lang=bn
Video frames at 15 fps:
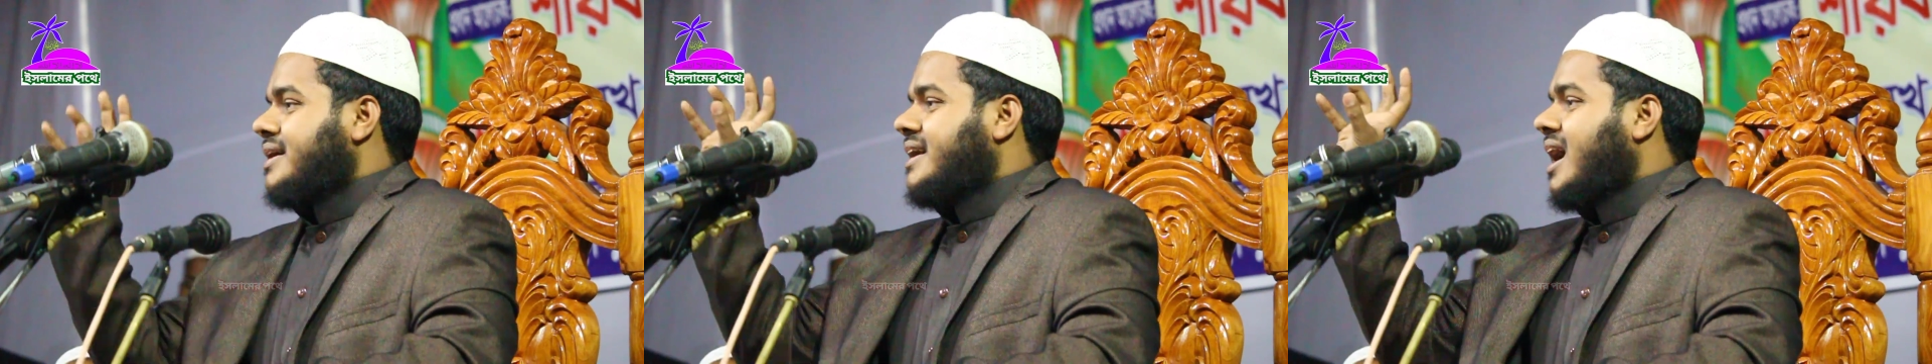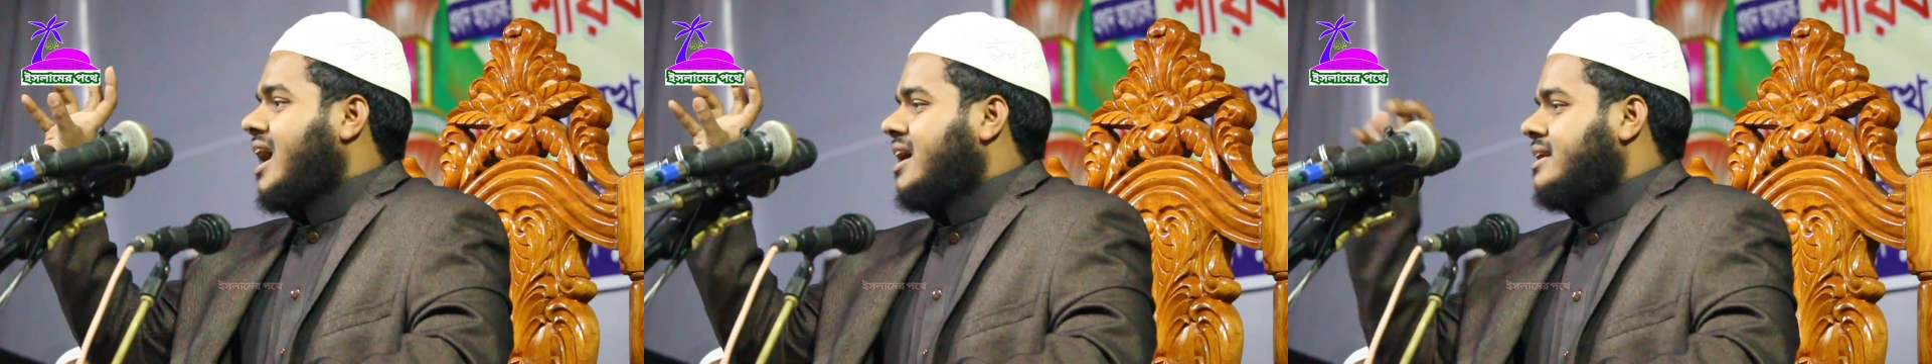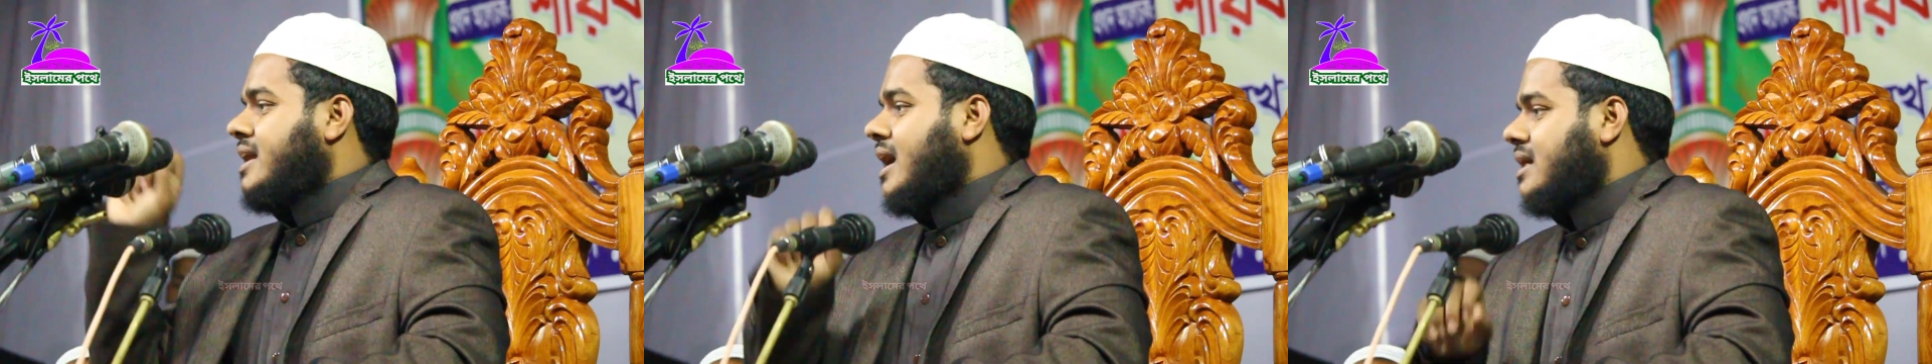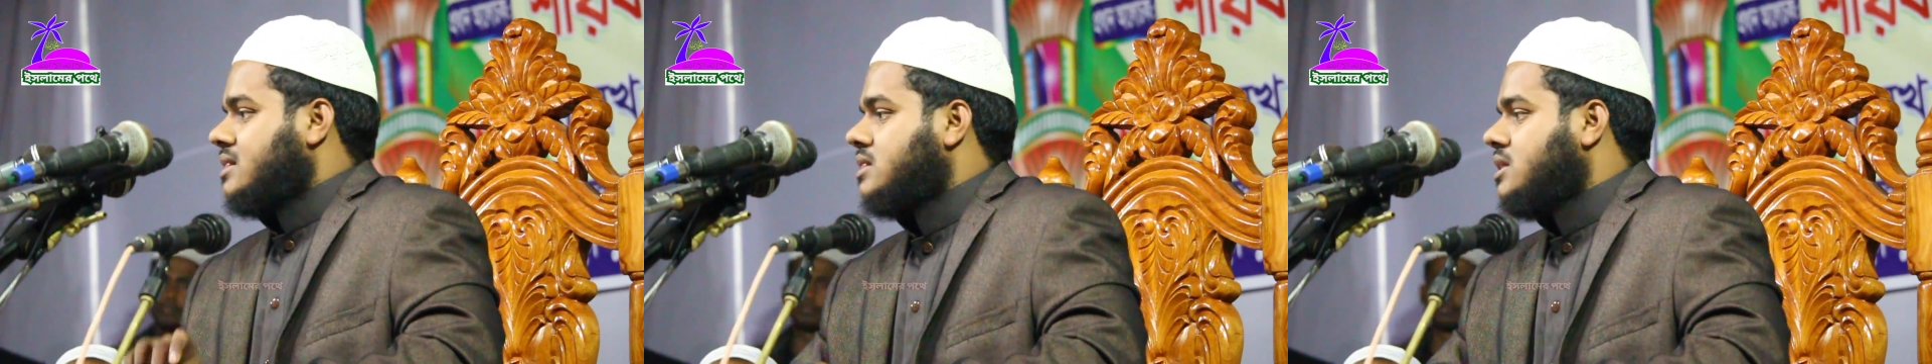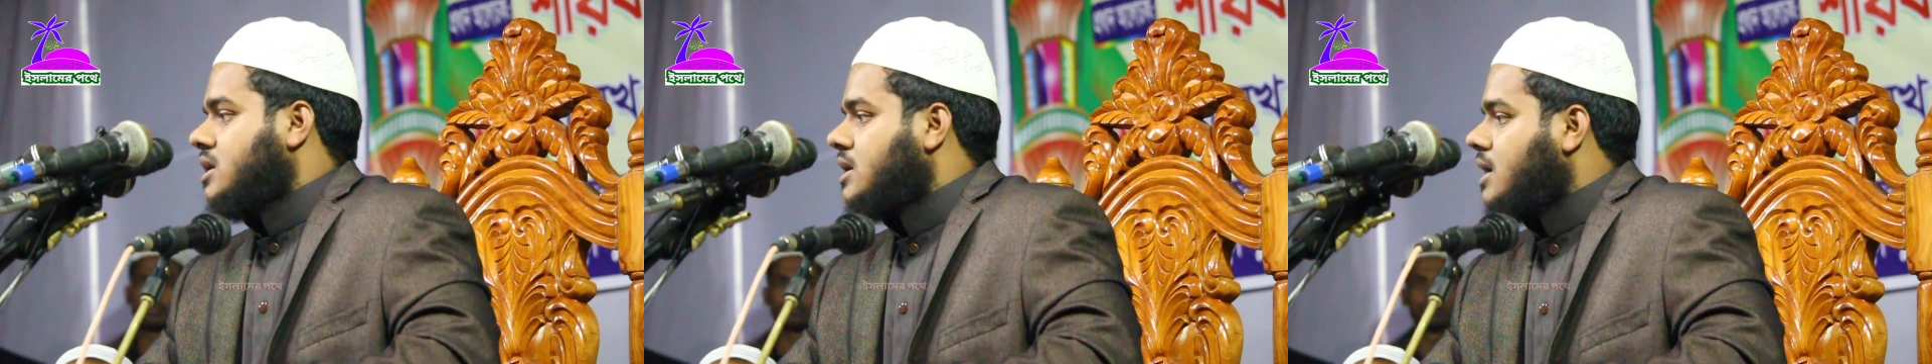ডান হাত
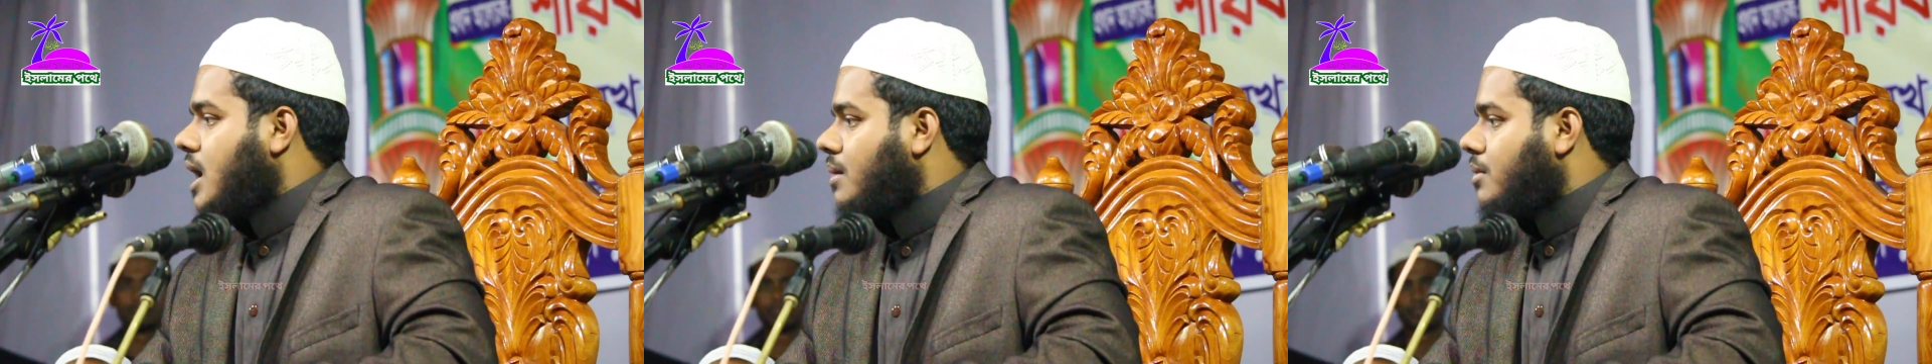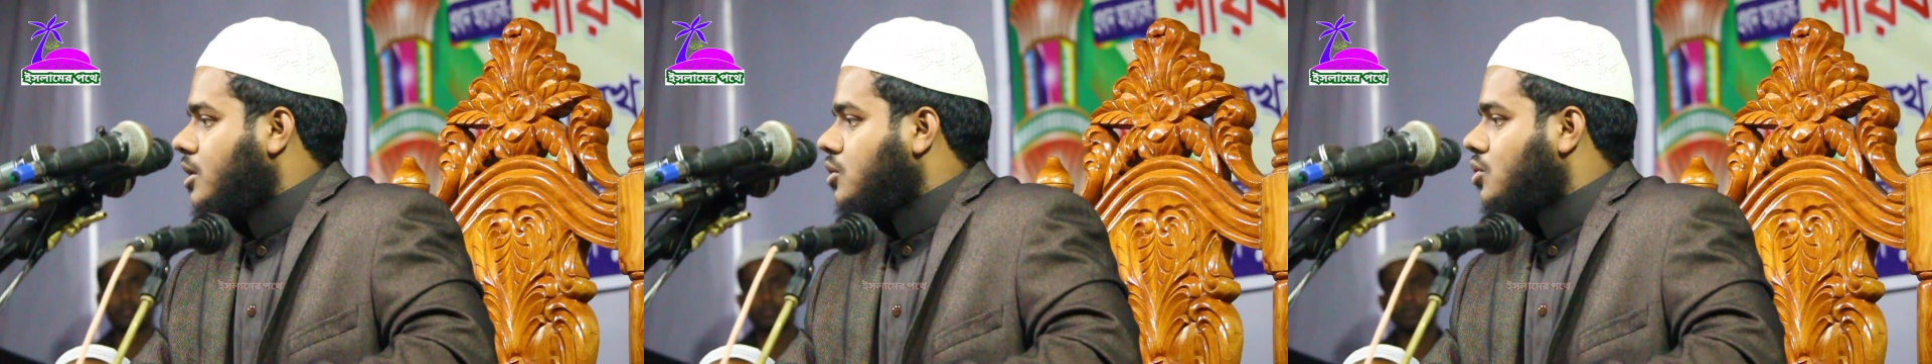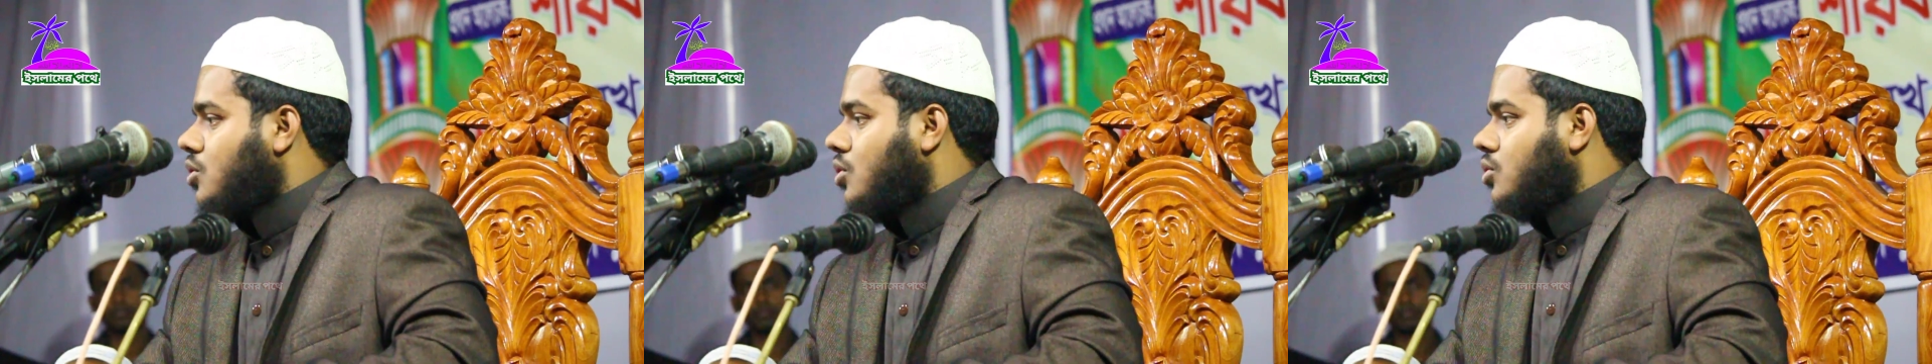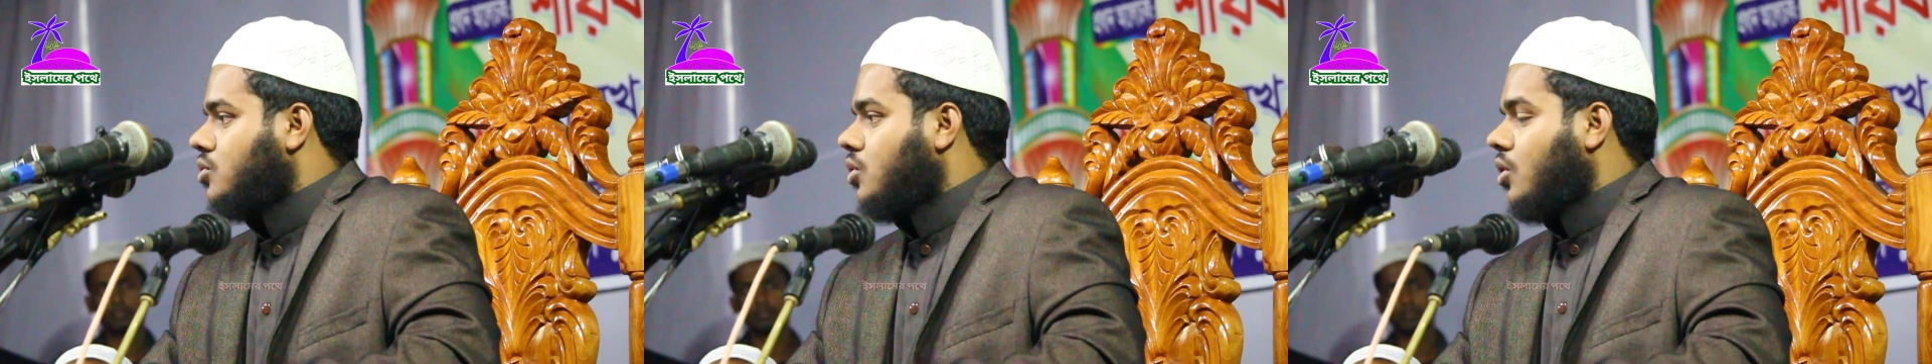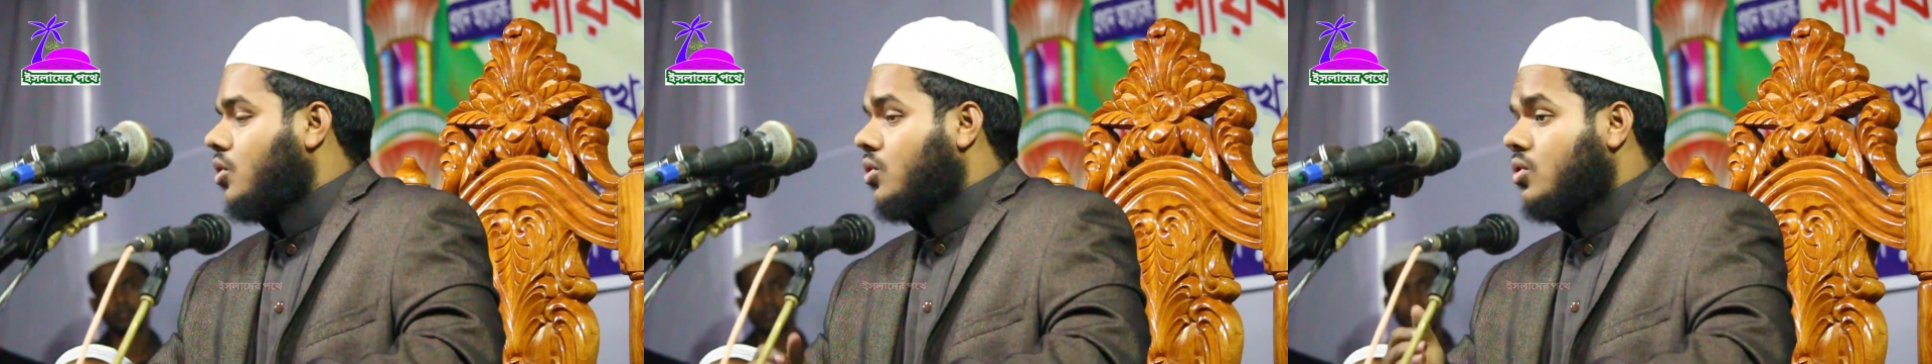দিয়ে খাবার গ্রহণ
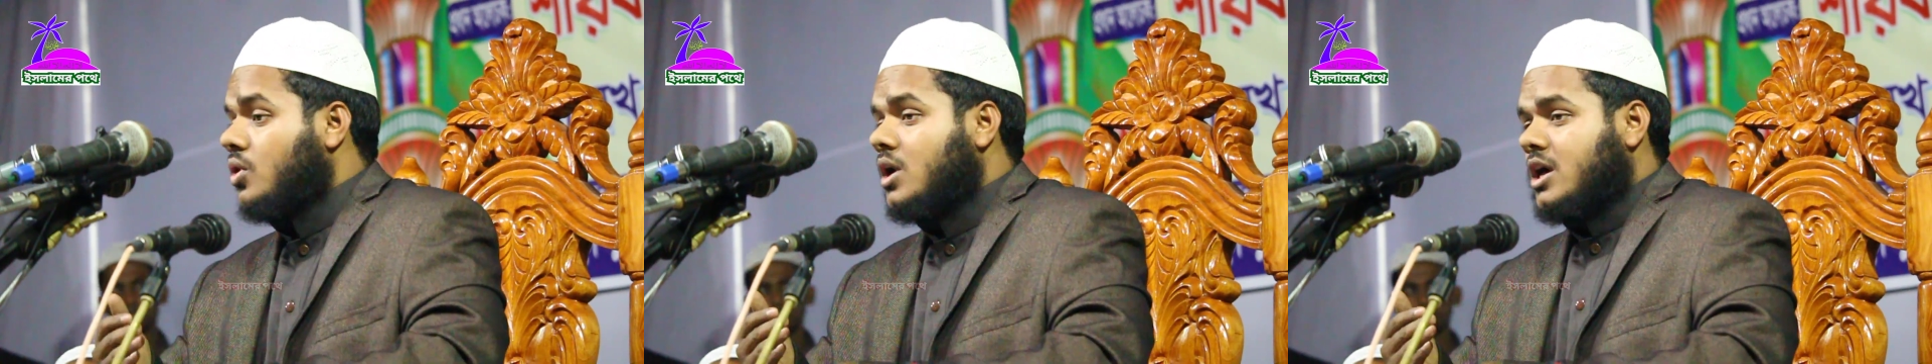করো